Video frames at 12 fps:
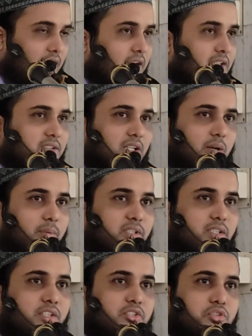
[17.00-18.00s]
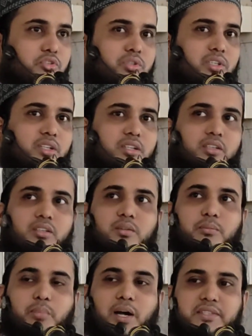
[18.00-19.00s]
আল্লাহ তালা আমাদেরকে যতদিন
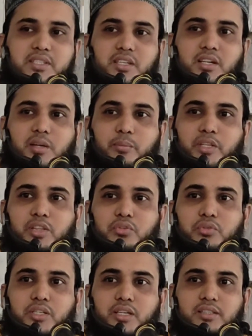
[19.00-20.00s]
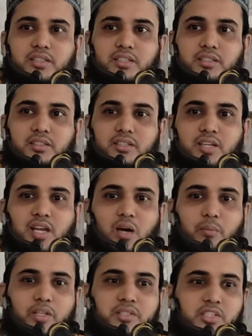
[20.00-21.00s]
বাঁচিয়ে রাখবেন দুনিয়াতে
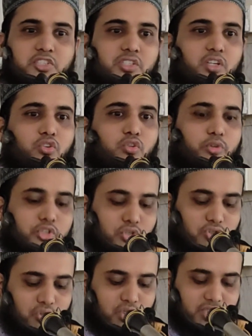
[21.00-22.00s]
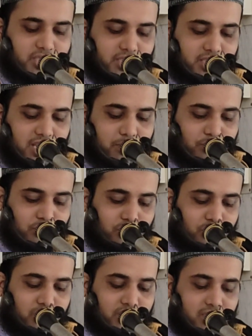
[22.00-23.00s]
আমরা চেষ্টা করব সকলেই এই
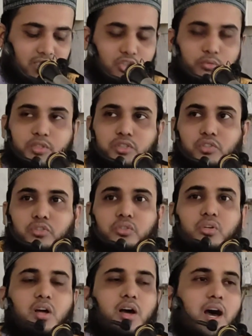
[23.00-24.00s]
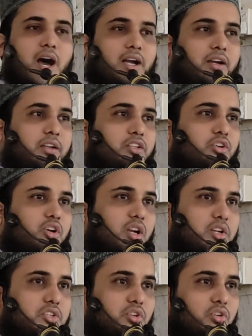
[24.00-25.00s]
আমলগুলিকে নিয়মিত আঁকড়ে
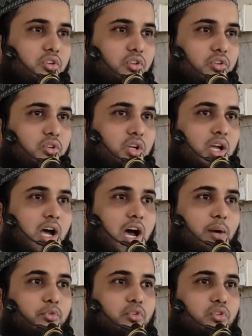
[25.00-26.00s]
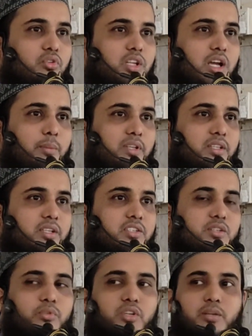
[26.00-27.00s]
ধরার জন্য আমলগুলি আমাদের
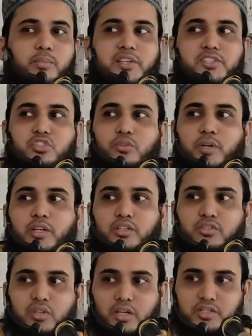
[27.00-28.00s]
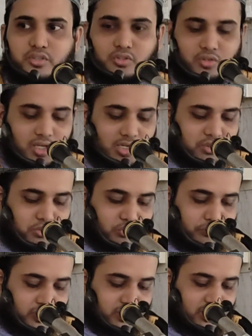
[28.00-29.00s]
জীবনে বাস্তবায়ন করার জন্য আল্লাহ
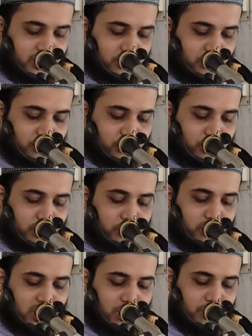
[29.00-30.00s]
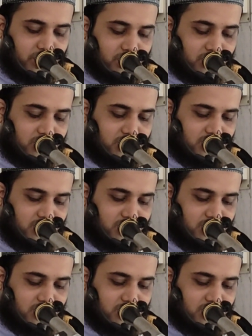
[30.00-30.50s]
তৌফিক দান করুক সবাই বলে আমিন